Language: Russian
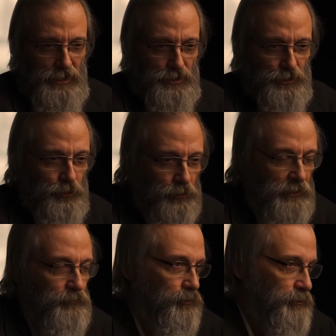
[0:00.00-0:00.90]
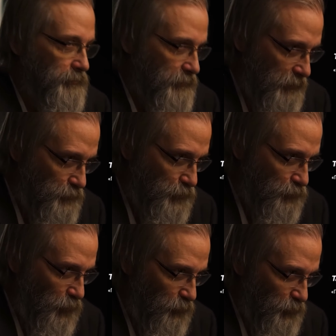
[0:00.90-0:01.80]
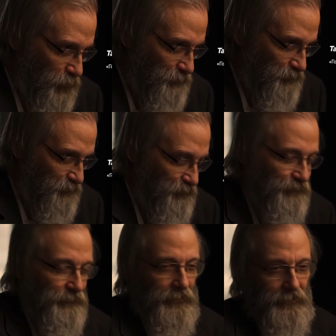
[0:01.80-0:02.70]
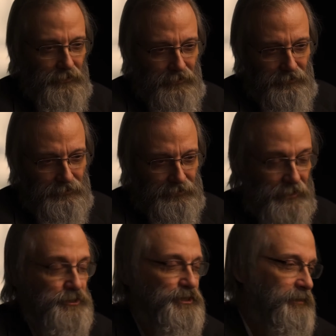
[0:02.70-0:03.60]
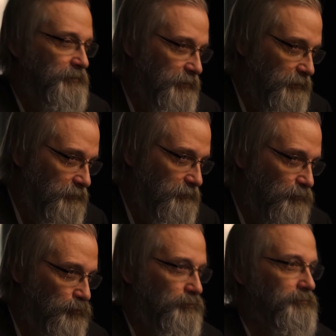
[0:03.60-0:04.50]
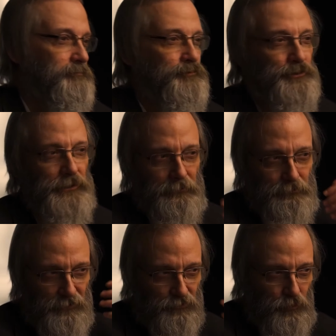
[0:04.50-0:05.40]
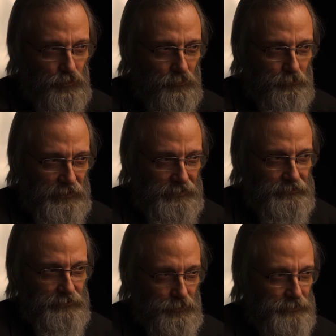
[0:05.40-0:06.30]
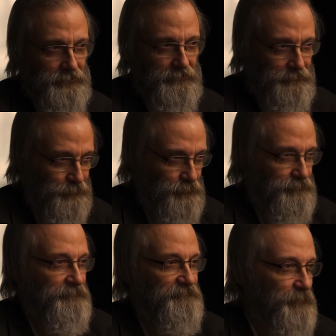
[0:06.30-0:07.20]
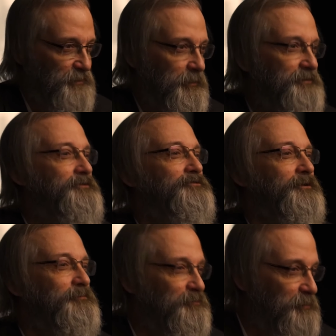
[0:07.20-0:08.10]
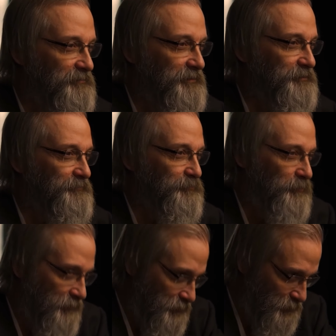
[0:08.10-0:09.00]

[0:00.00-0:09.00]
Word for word: Что такое танжентополи? Танженты, ну, уже по звуку понятно, что это вот в математическом смысле этого слова это